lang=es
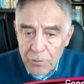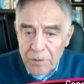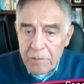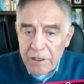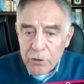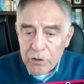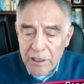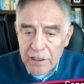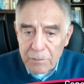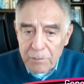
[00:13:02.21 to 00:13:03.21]
lo
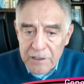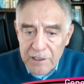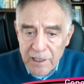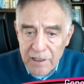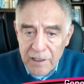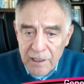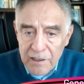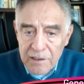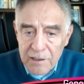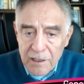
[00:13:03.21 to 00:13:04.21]
primero que hay que
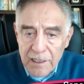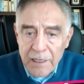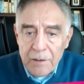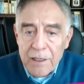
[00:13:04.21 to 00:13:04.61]
pensar es